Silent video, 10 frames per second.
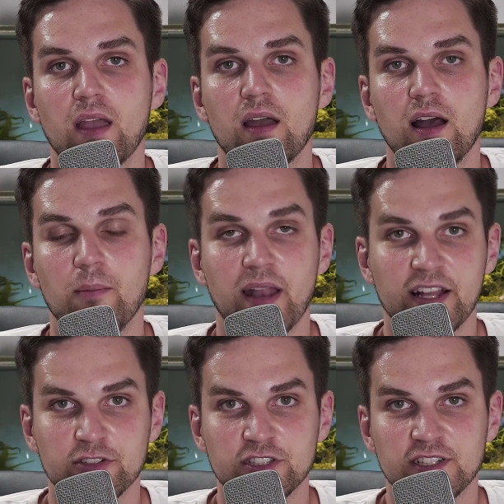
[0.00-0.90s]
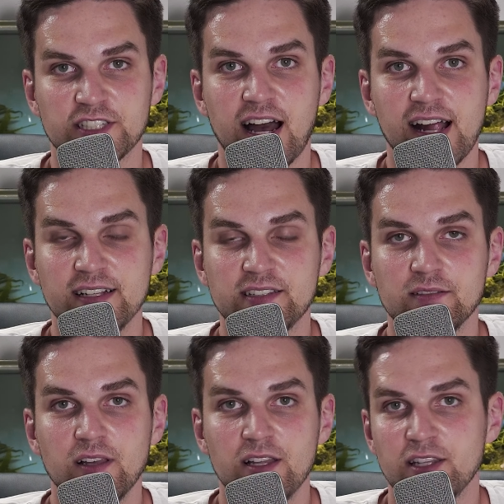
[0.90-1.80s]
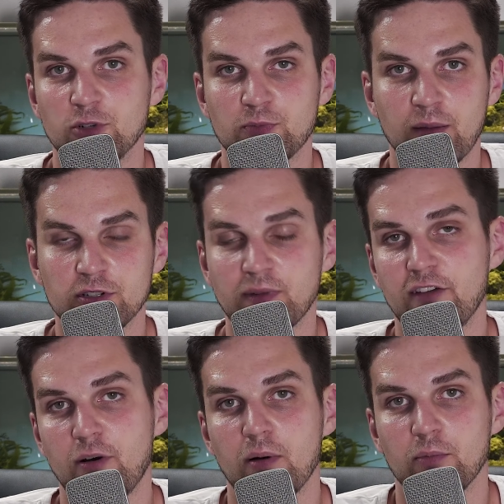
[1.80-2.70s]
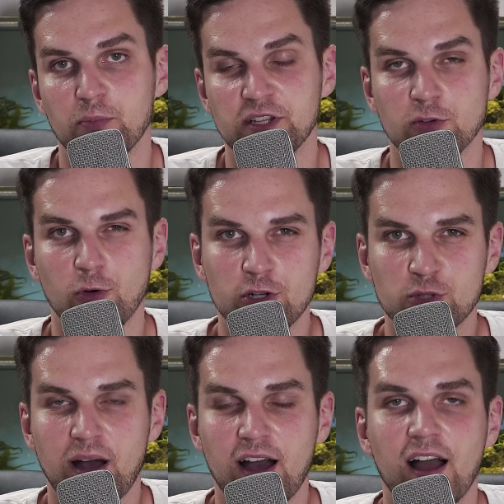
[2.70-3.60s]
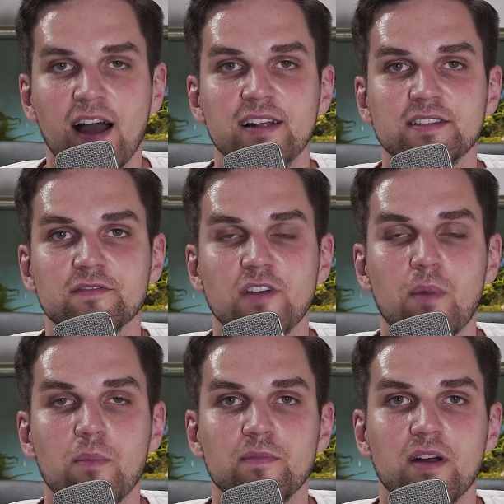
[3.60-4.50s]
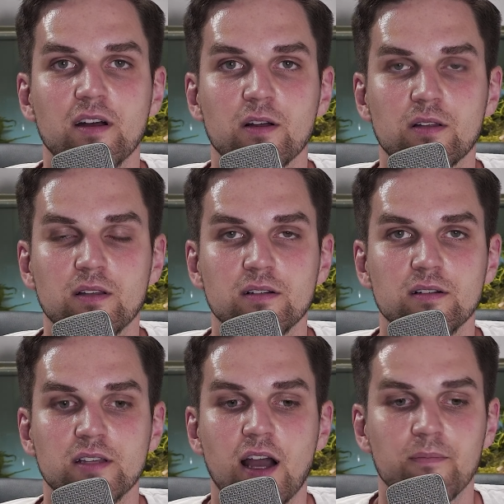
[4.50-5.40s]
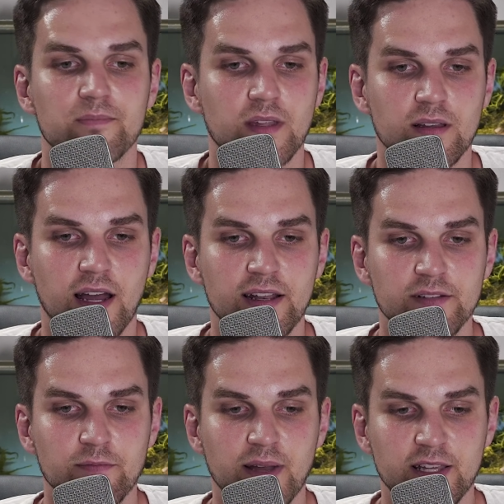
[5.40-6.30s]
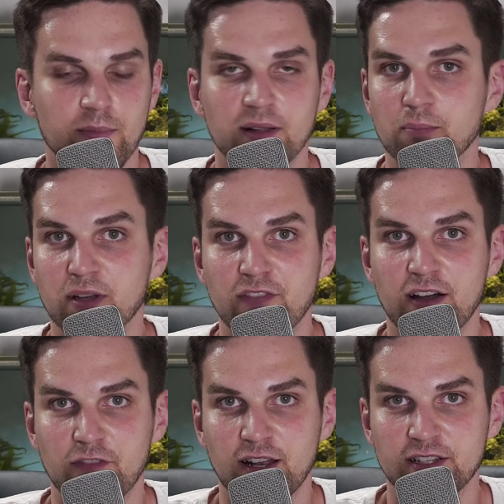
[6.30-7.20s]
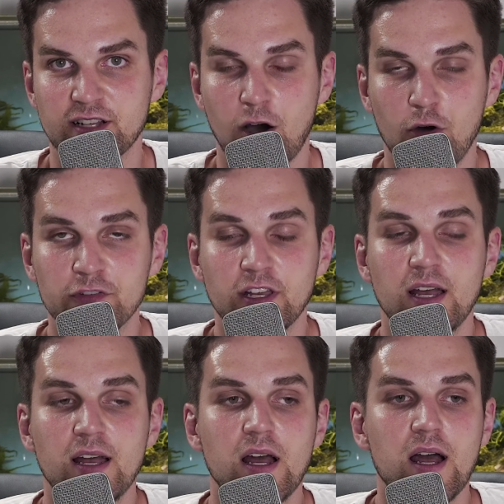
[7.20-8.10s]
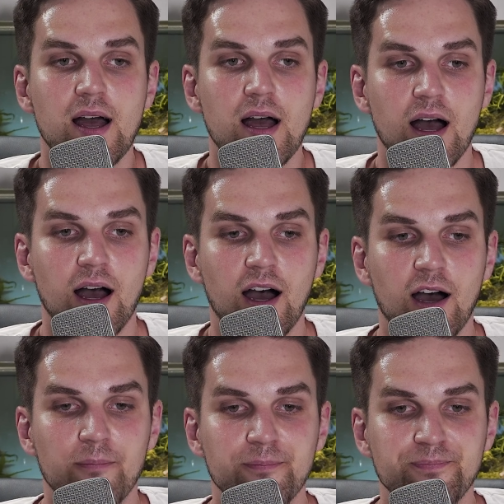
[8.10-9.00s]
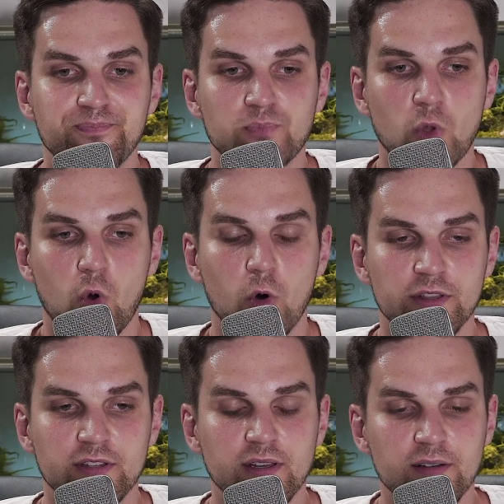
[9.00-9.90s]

ähm, Leitungswasser halten. Dementsprechend muss man einfach mal ein bisschen Rücksprache halten, wenn man äh, äh, ja, Garnelen bei jemandem privat vielleicht kauft. Ähm, und